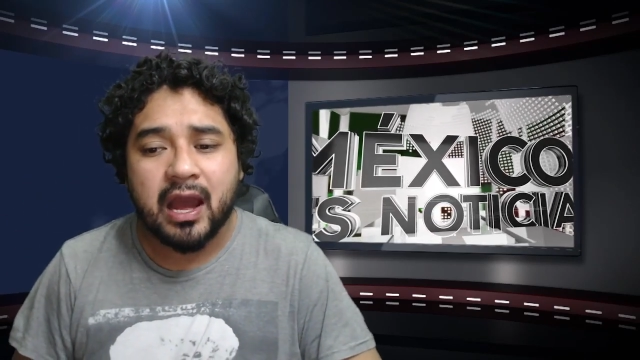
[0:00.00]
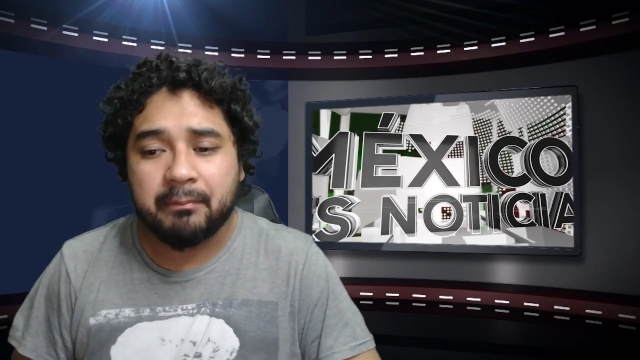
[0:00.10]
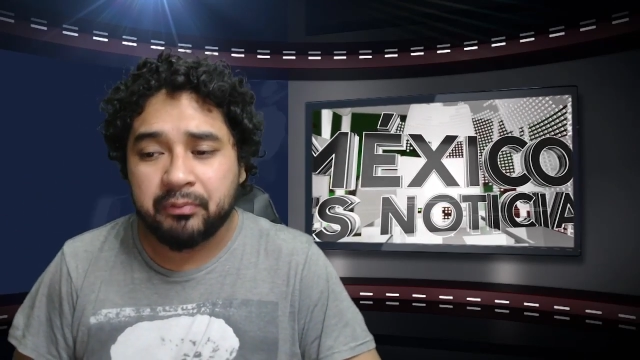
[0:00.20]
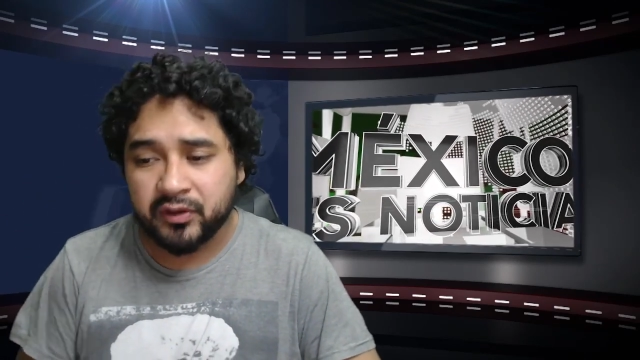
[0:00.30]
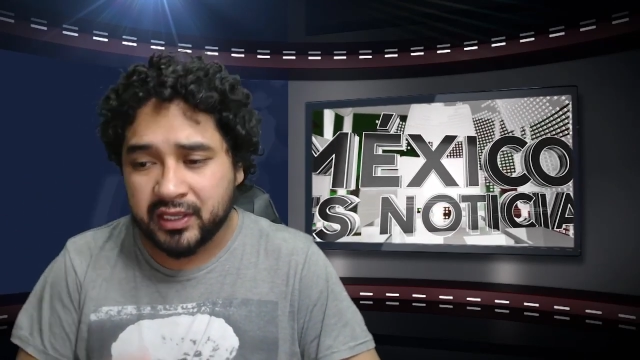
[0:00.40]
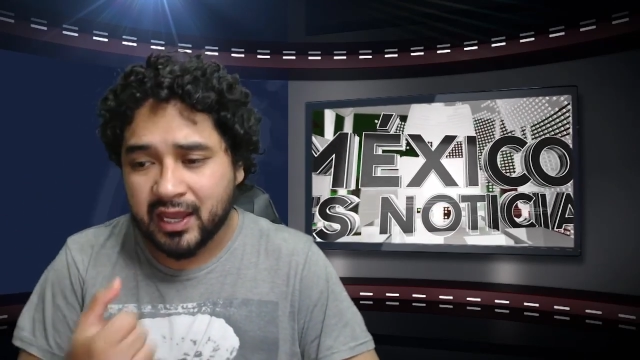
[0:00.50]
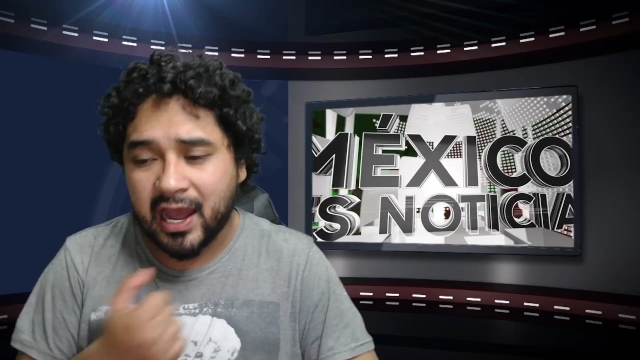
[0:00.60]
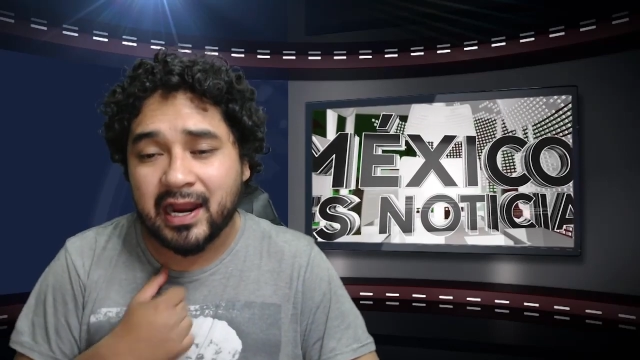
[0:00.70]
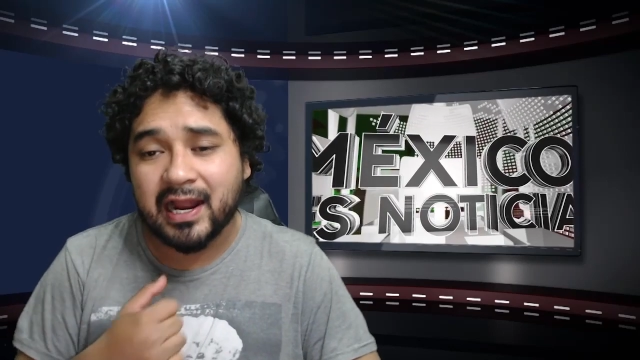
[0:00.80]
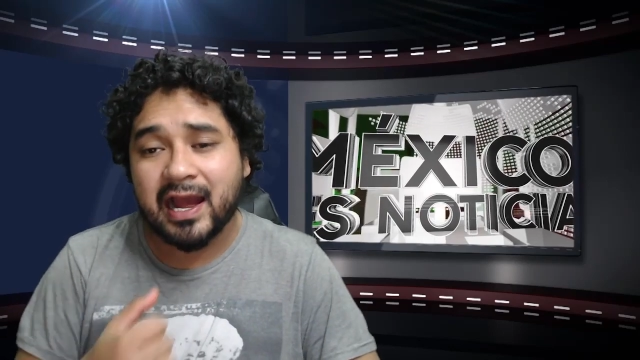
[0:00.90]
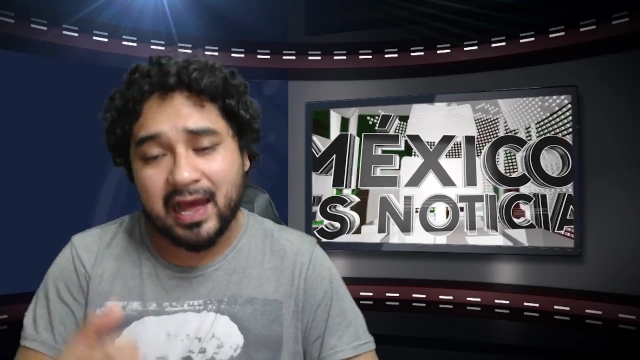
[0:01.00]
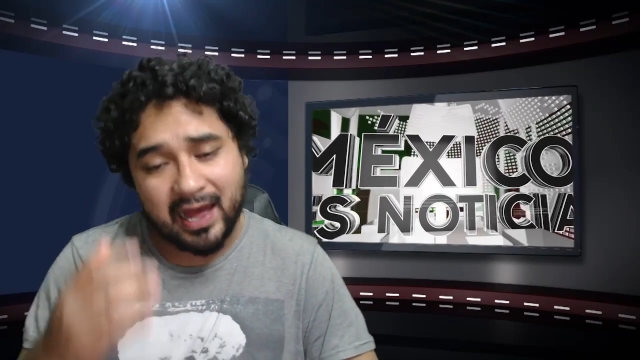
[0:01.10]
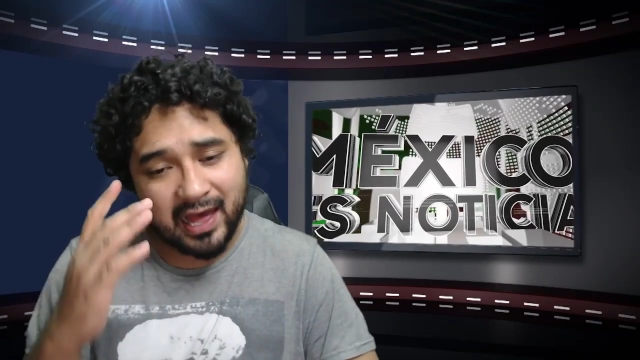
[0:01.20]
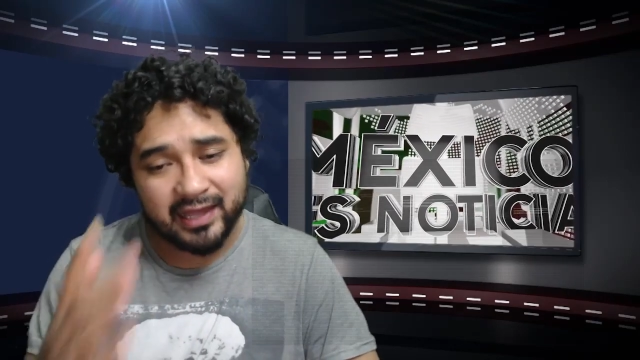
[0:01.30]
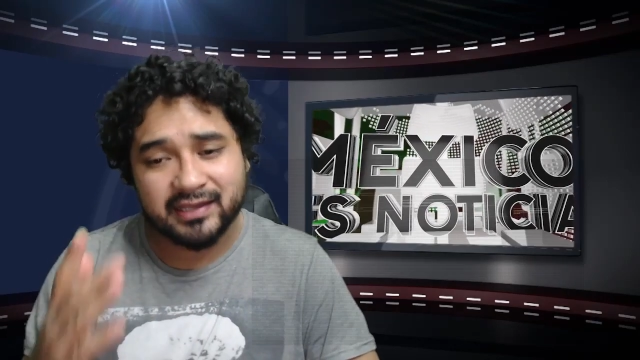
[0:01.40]
apoye acá
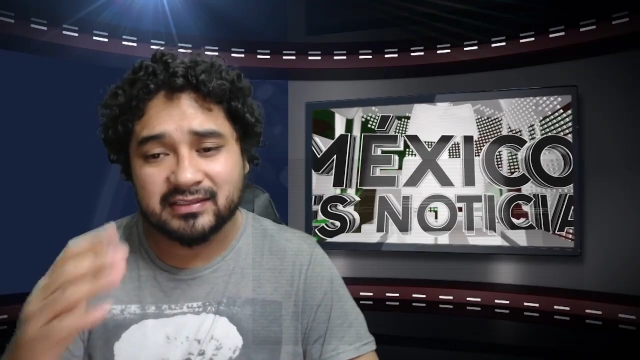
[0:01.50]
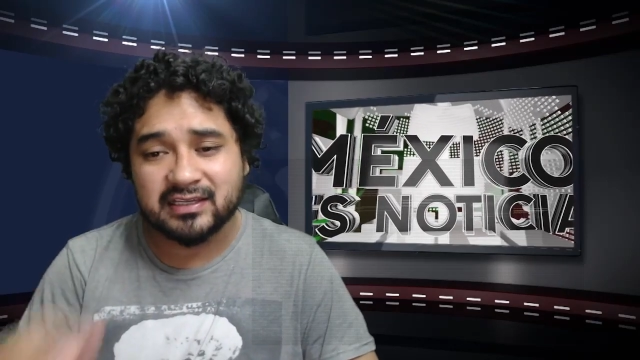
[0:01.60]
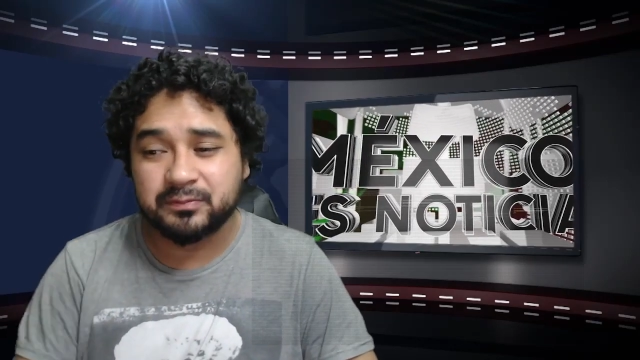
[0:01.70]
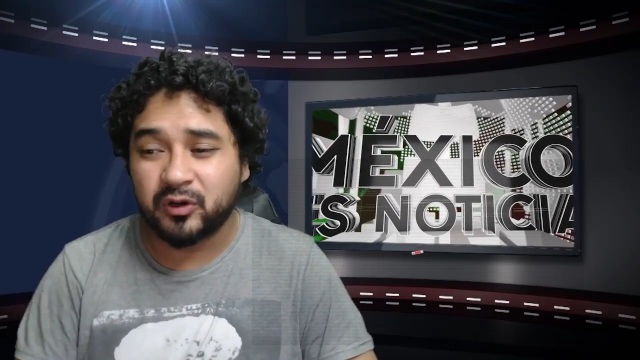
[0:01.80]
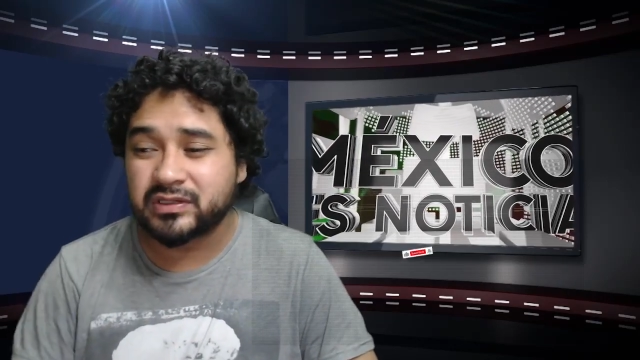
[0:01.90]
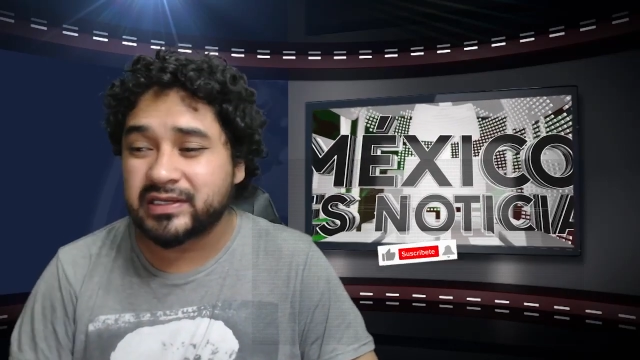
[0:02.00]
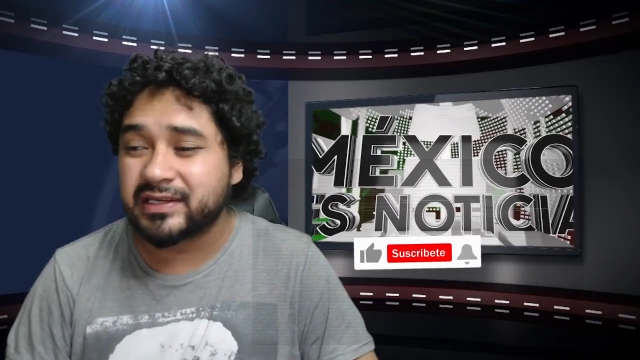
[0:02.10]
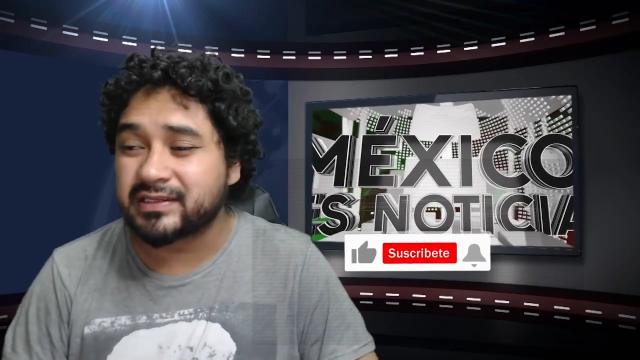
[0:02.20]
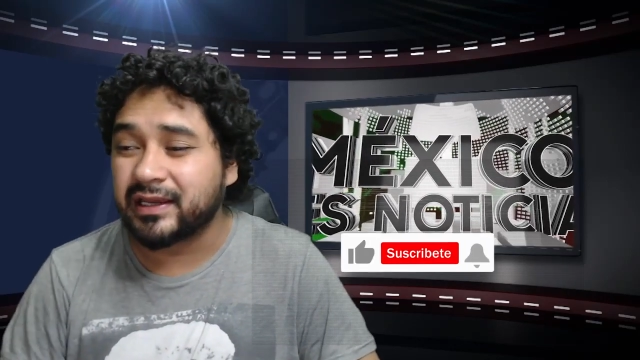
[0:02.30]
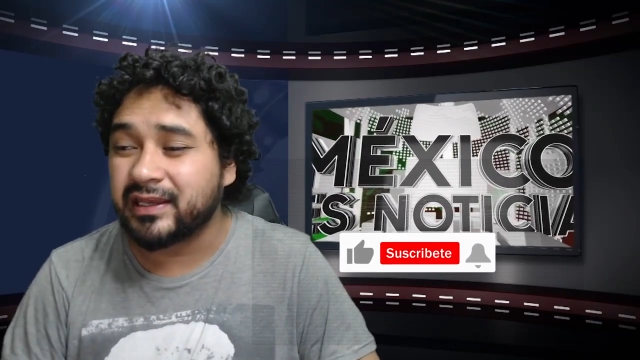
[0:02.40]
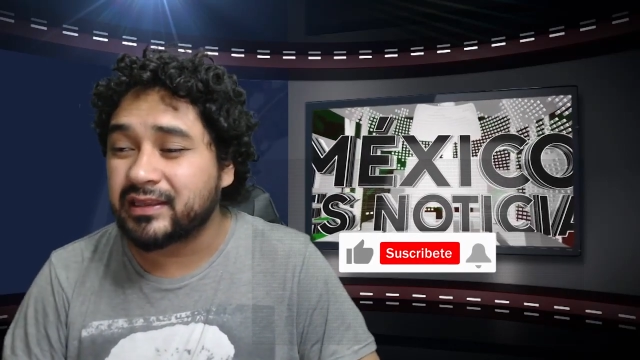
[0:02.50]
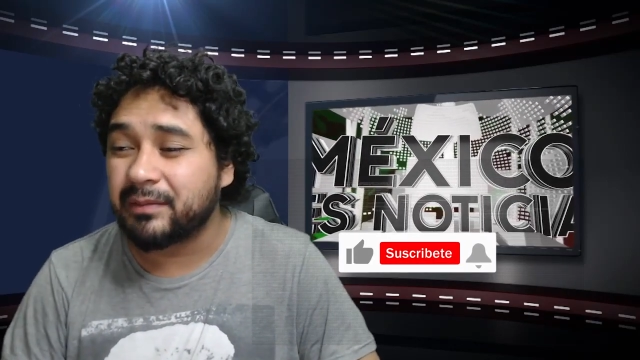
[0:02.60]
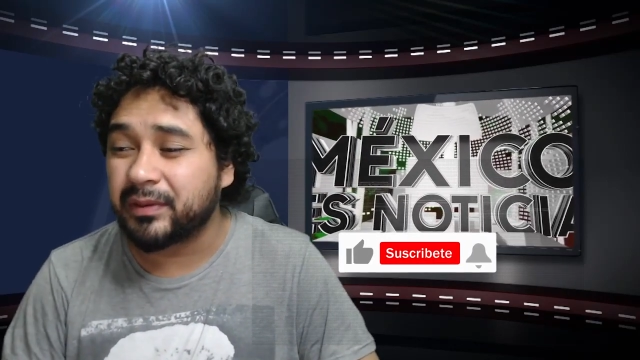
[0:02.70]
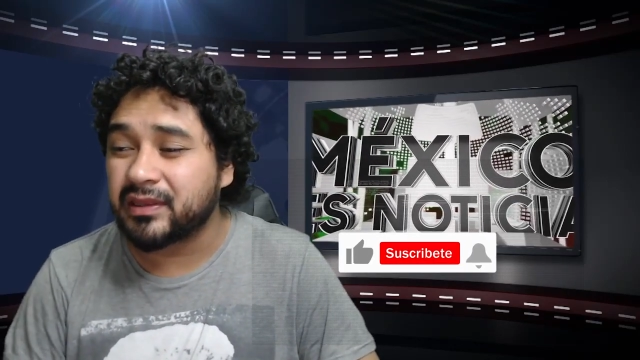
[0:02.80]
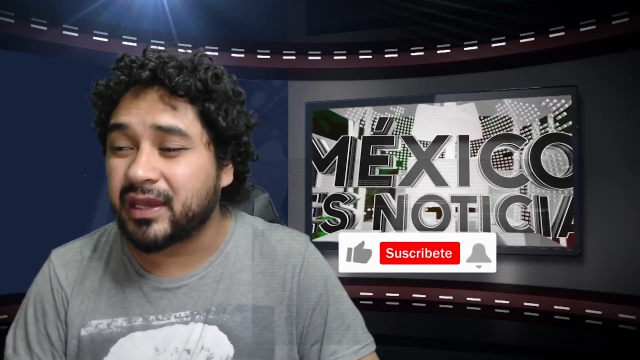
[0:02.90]
a estas voces
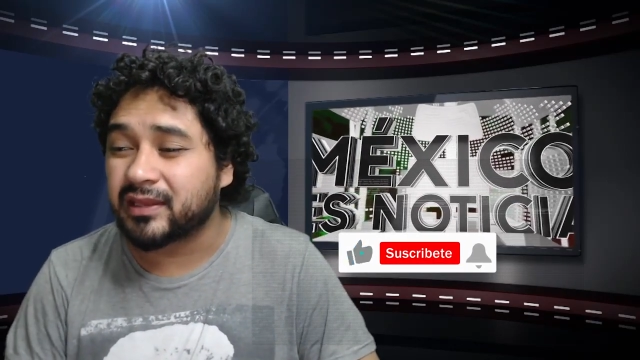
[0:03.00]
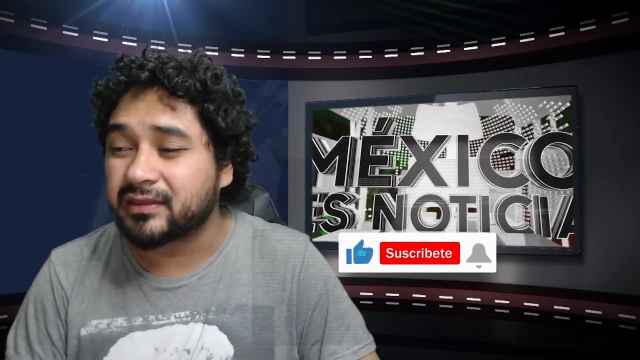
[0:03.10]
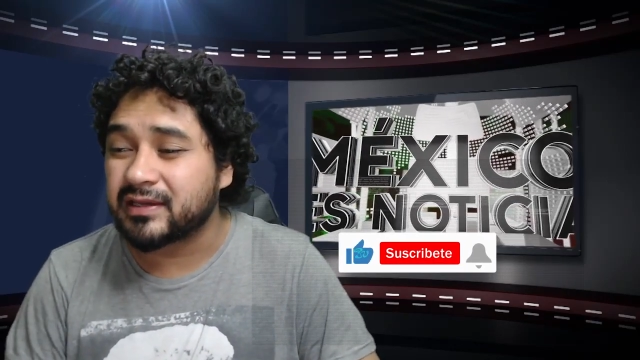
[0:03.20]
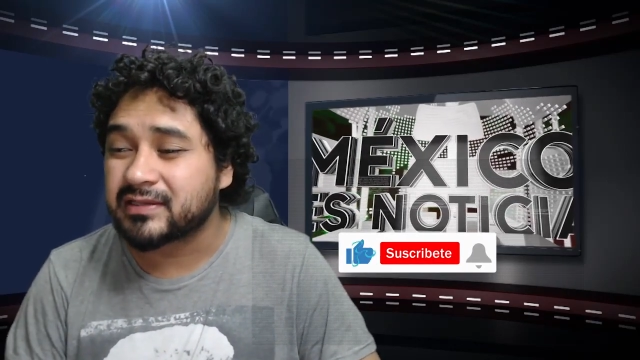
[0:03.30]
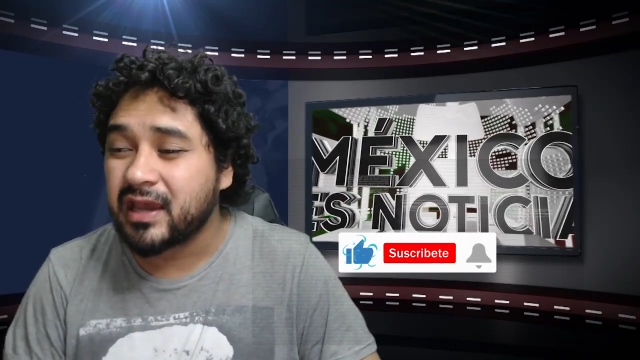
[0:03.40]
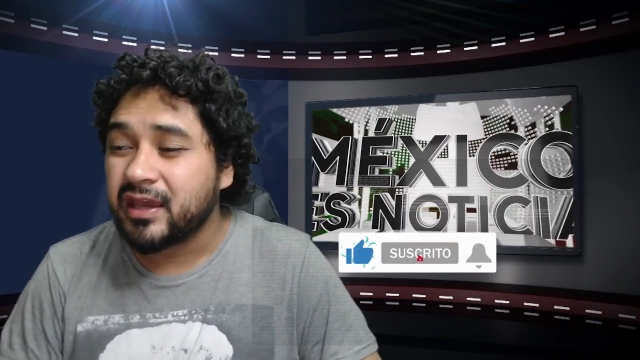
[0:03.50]
independientes.